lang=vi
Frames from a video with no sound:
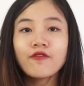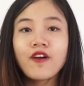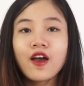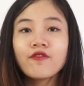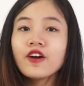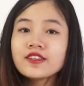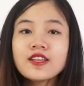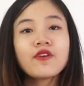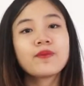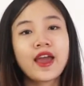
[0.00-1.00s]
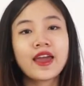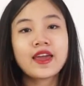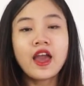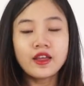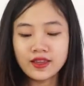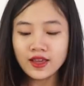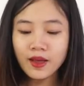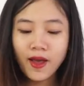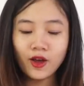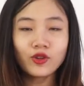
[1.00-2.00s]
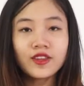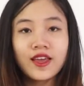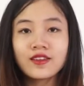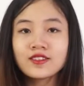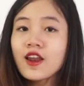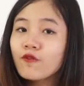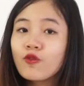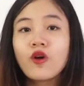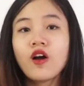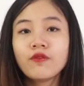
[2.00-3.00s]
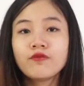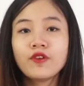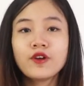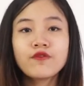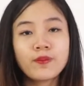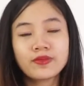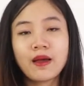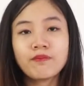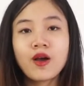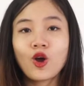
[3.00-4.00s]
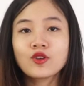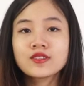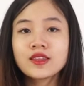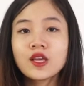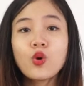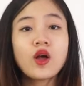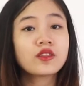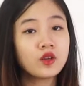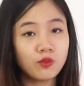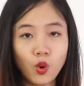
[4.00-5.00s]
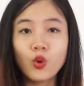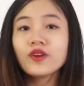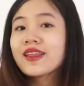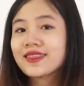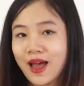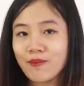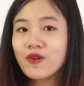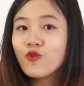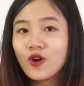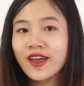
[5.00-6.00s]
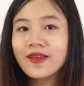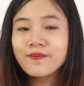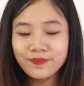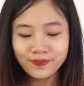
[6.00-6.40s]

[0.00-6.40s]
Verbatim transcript: Và với sản phẩm này thì các bạn có thể rất là phù hợp với phòng tắm mà có diện tích khoảng từ 4 đến 8 m2 đấy.